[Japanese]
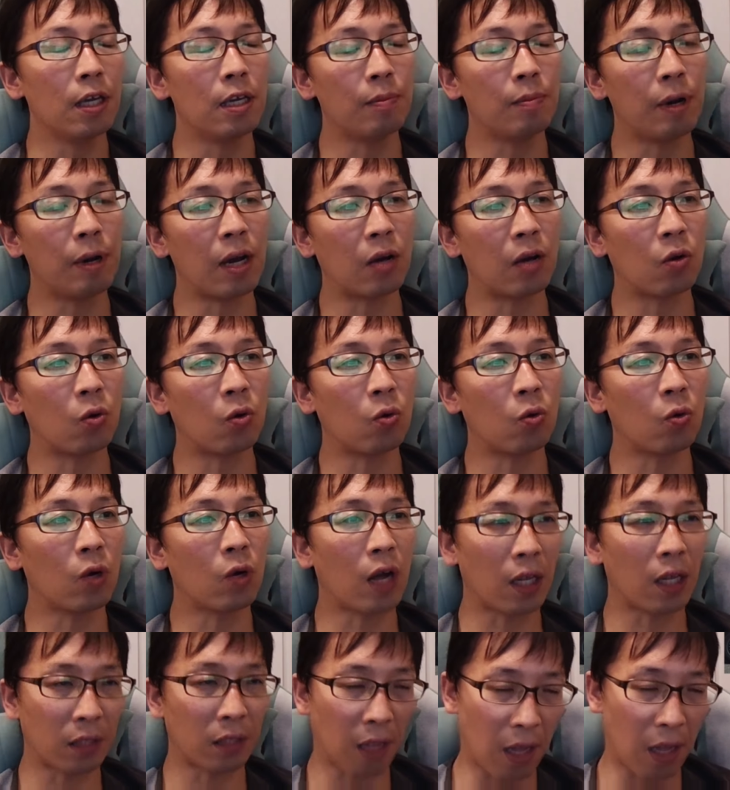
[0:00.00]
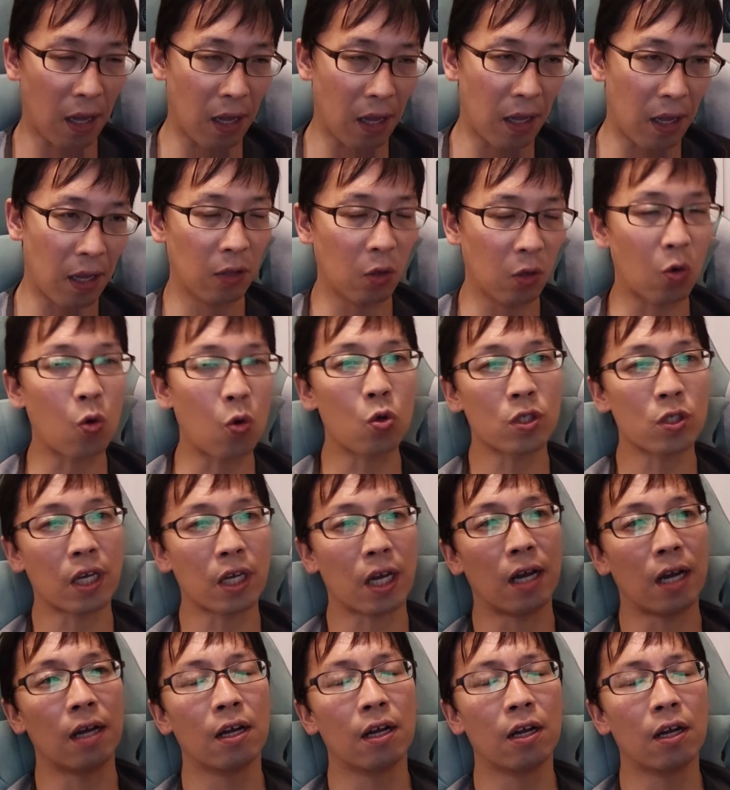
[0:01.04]
今の方の
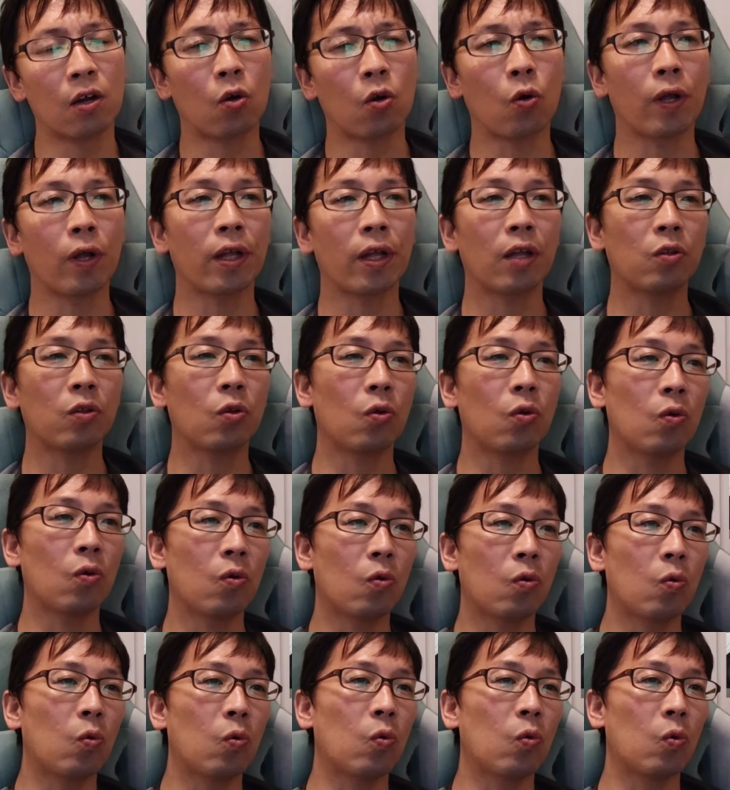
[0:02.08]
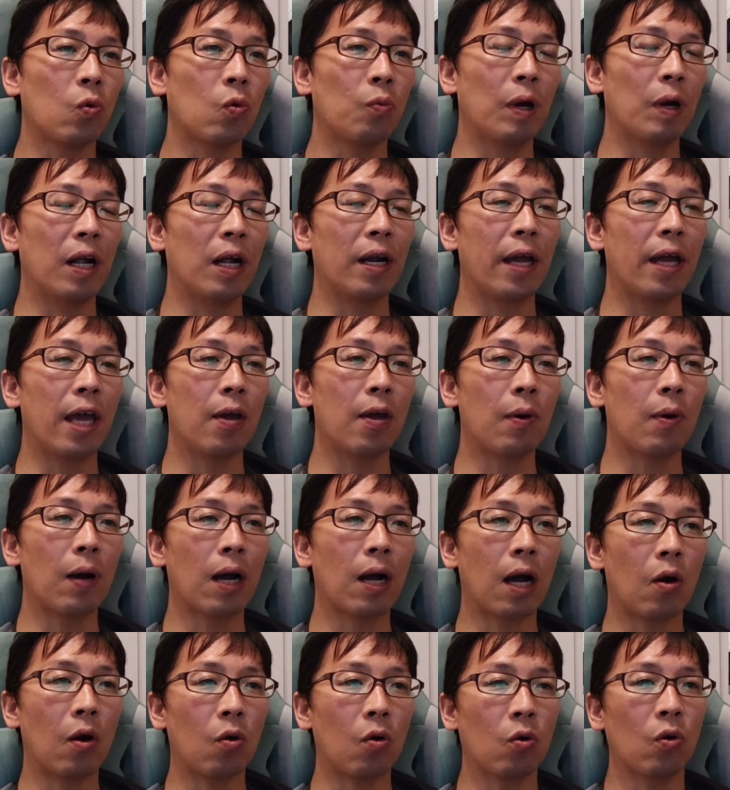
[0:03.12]
ローザ。これだと、まあ令和
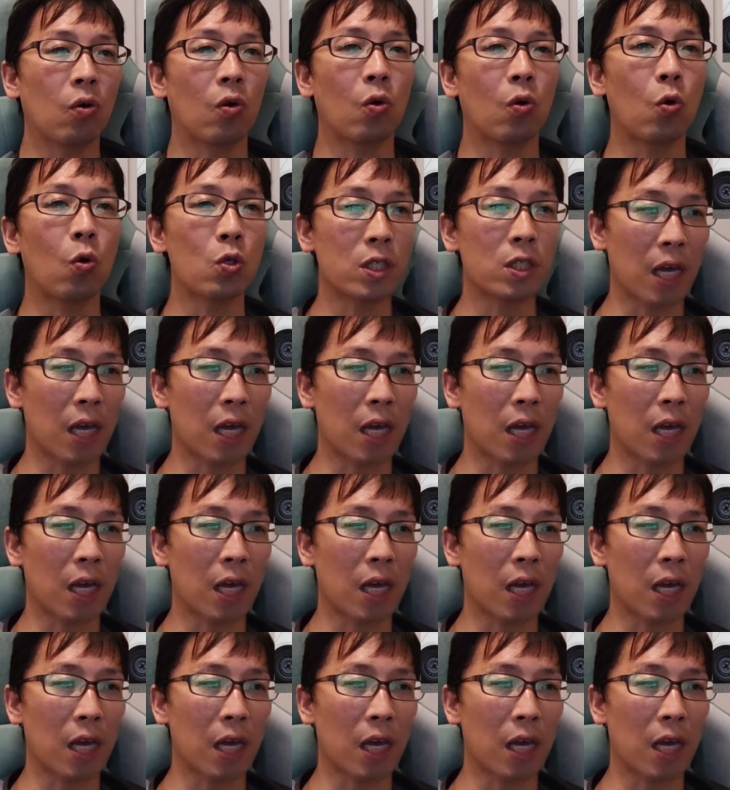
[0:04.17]
顔のロー